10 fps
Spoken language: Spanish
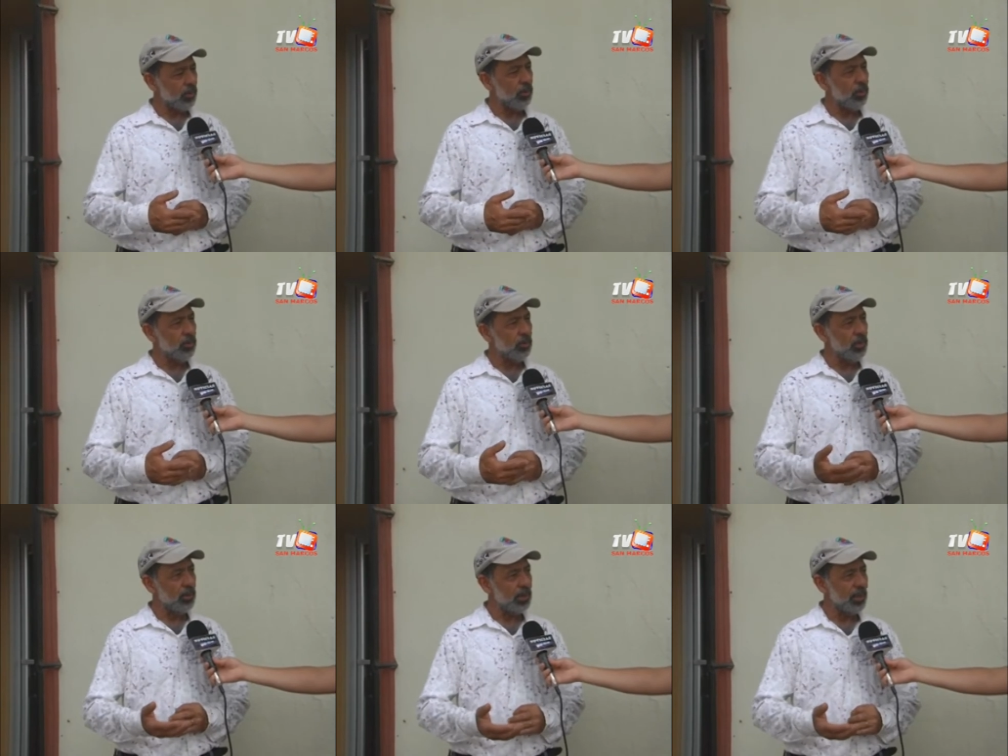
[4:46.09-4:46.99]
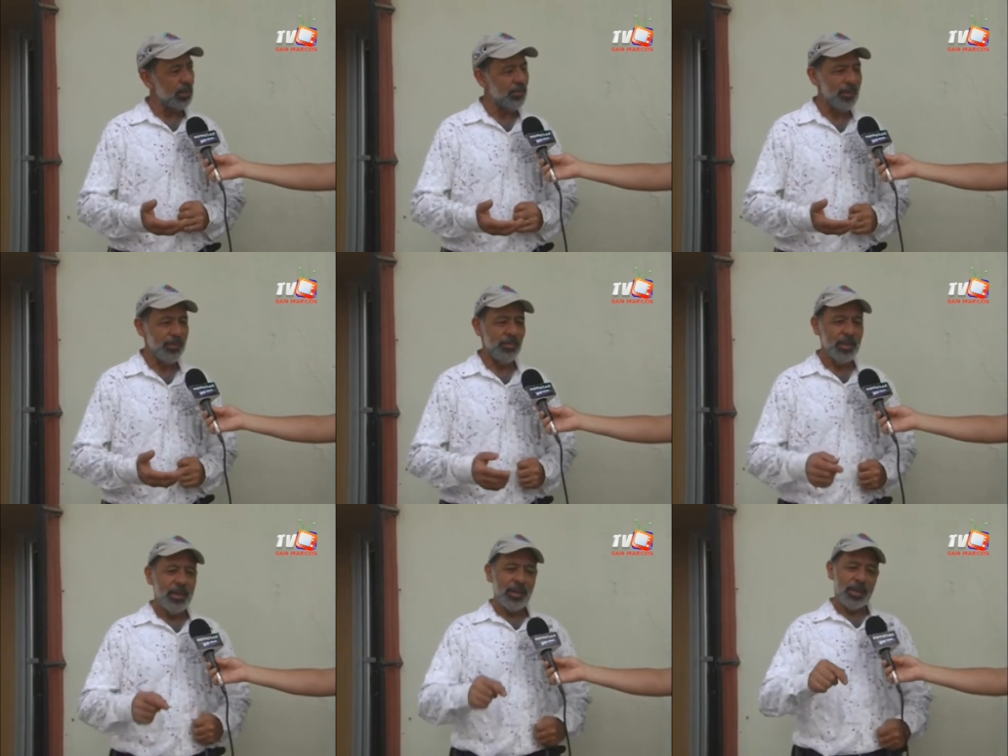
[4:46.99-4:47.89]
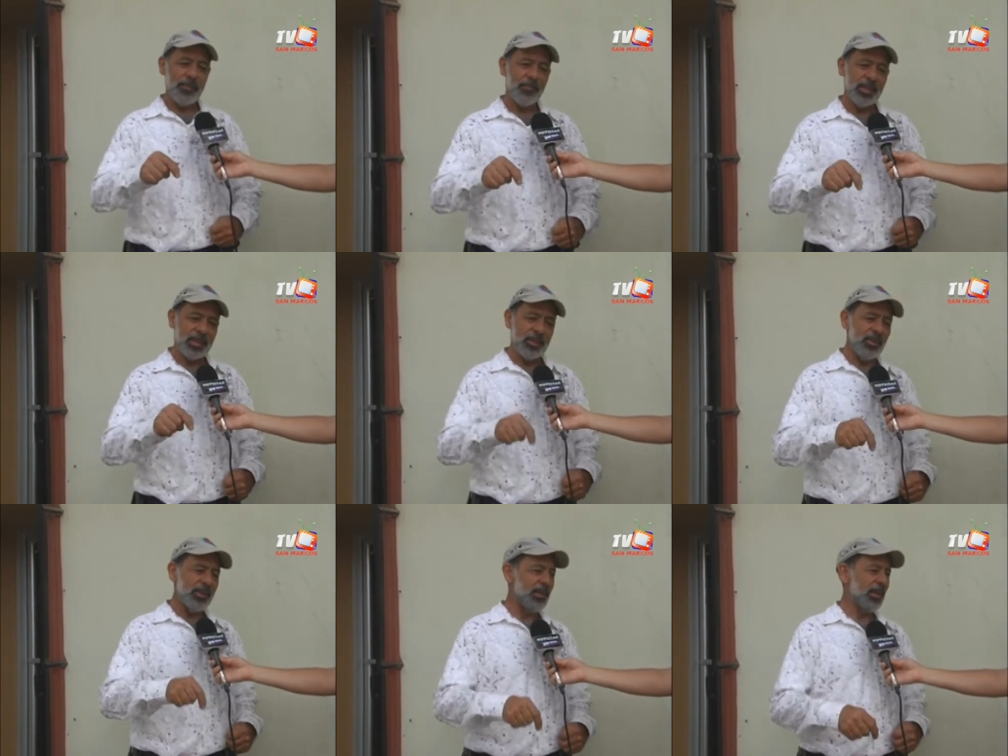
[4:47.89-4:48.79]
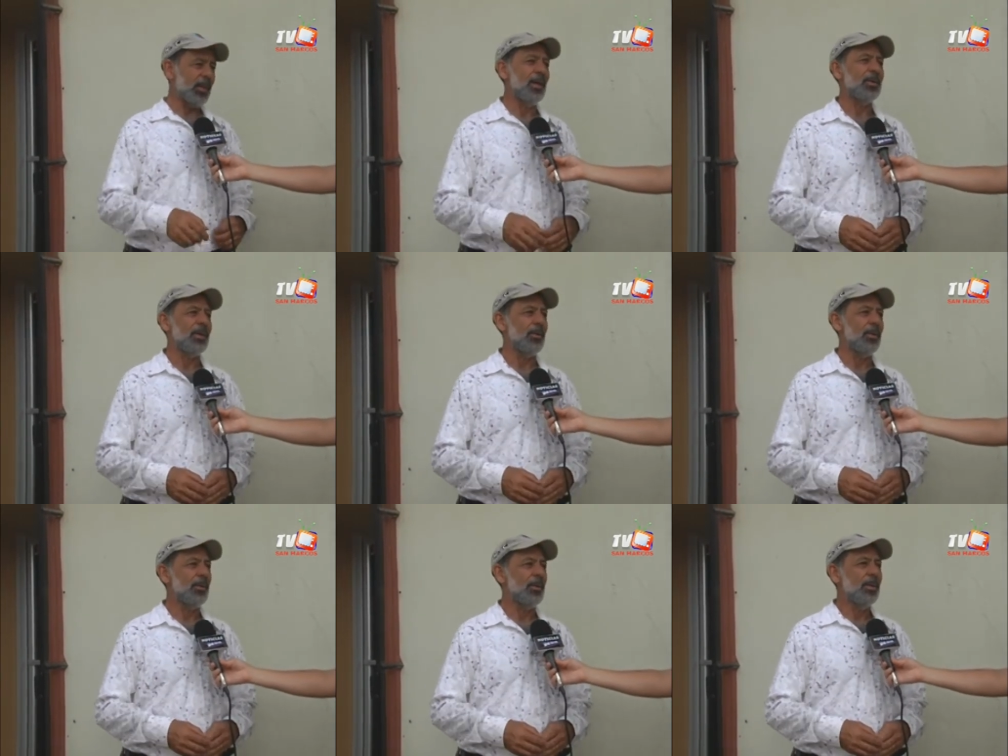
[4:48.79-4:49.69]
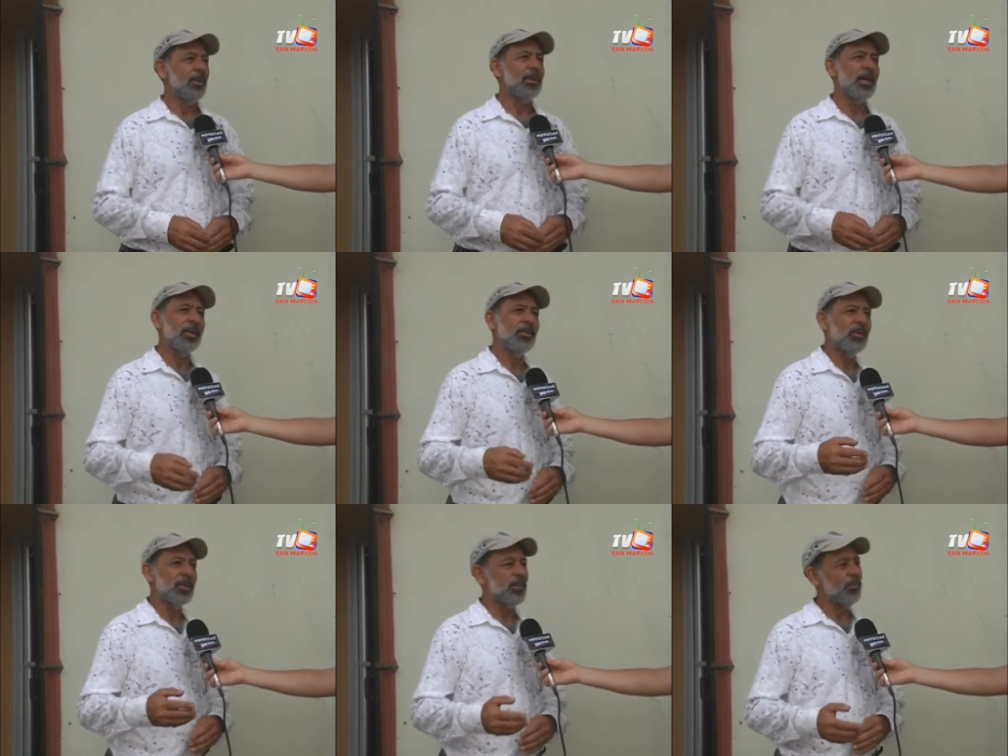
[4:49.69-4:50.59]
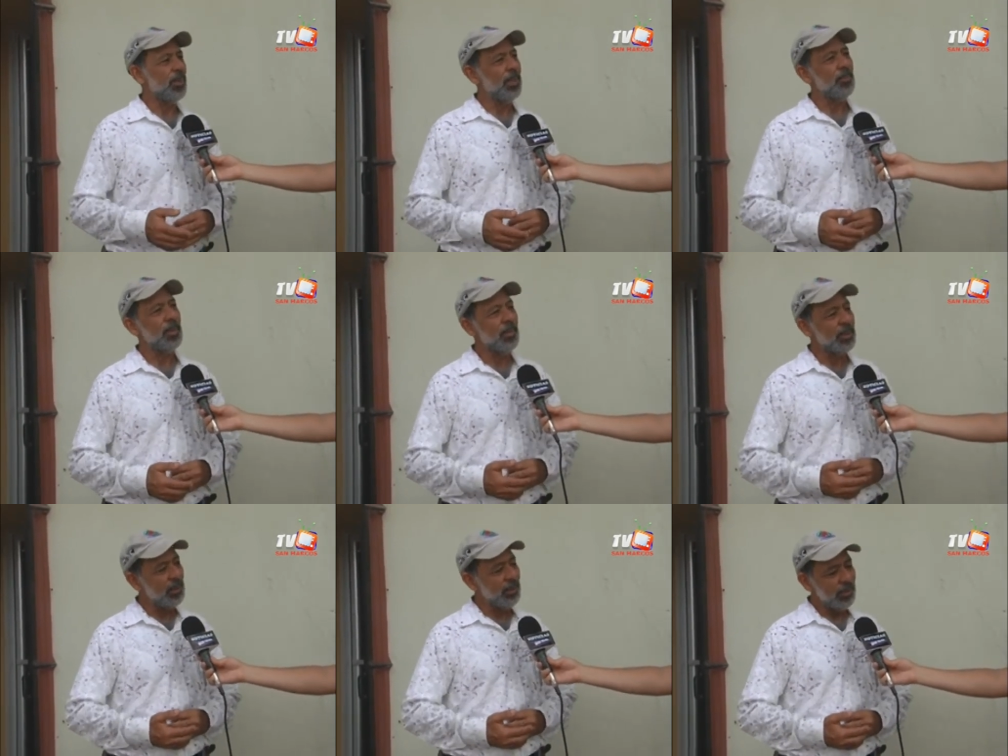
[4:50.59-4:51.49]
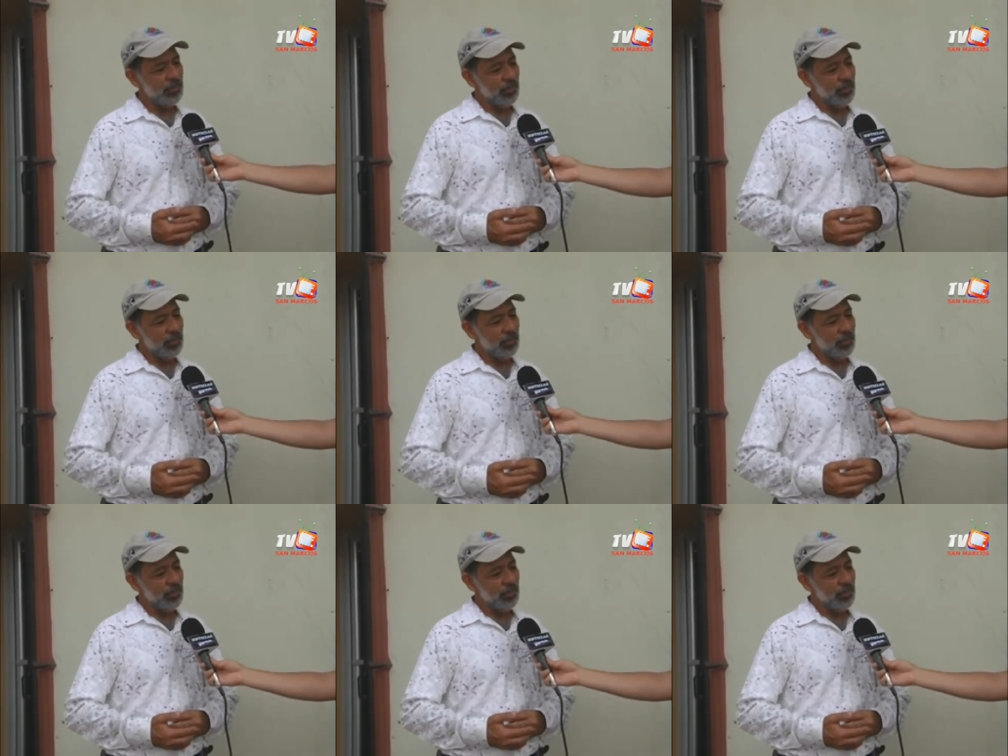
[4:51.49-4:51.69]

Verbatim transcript: consumidores de café, que empecemos desde casa, ya no se puede permitir